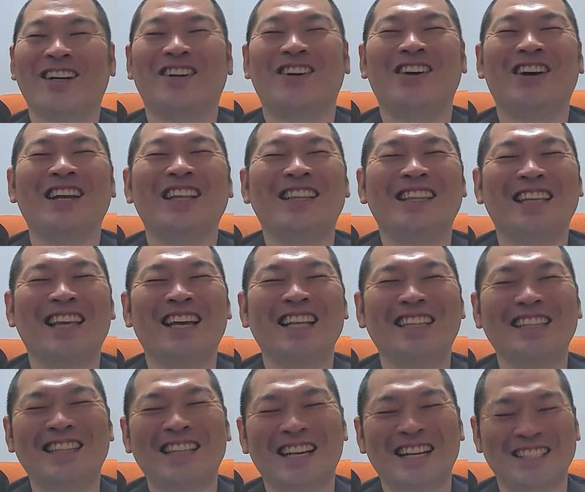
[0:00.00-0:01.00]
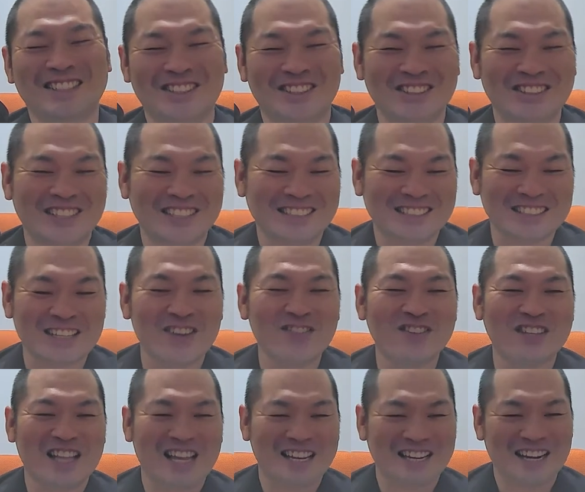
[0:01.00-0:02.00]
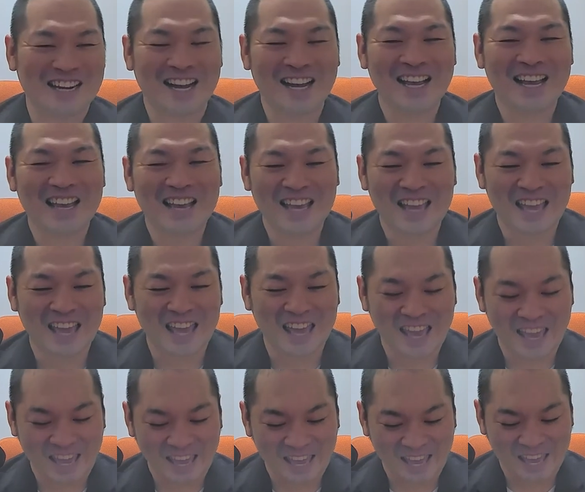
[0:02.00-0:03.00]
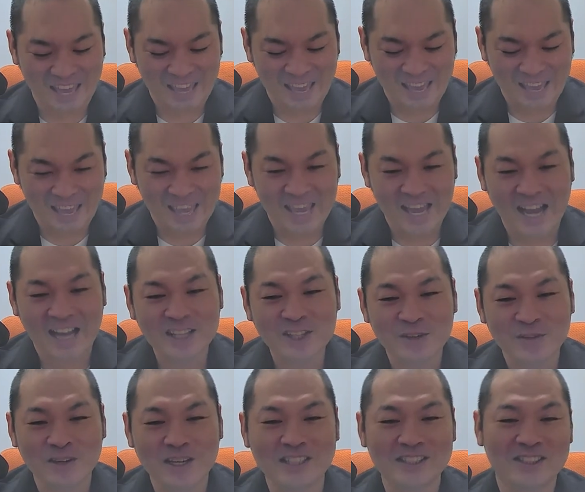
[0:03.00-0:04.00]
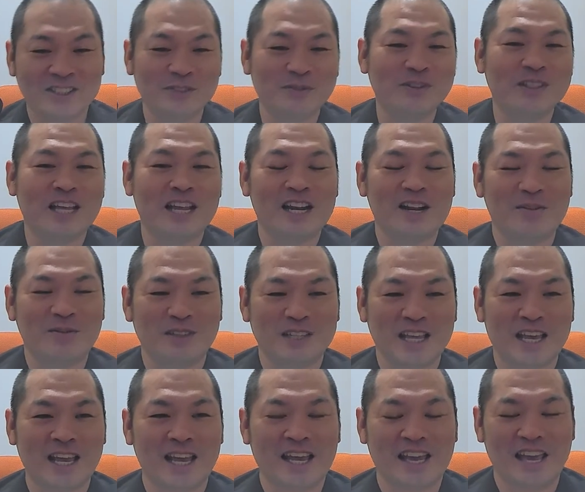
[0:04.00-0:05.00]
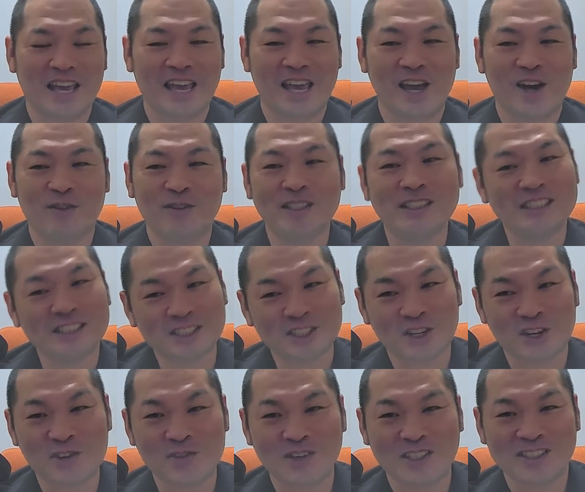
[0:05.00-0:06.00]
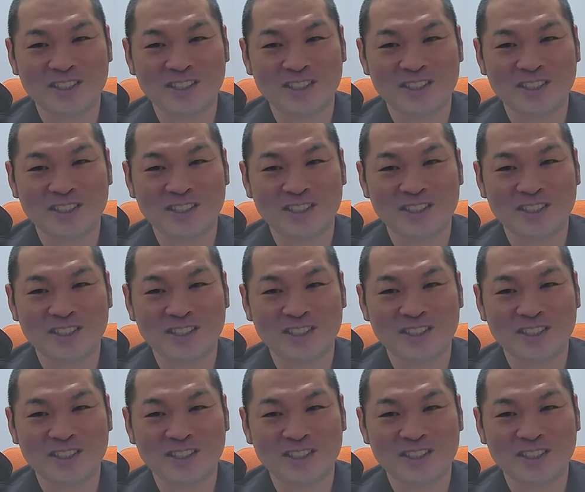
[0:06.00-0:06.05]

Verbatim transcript: こうやってやったらどうですかみたいな、えー、アドバイスみたいなのもね、えー、お待ちしておりま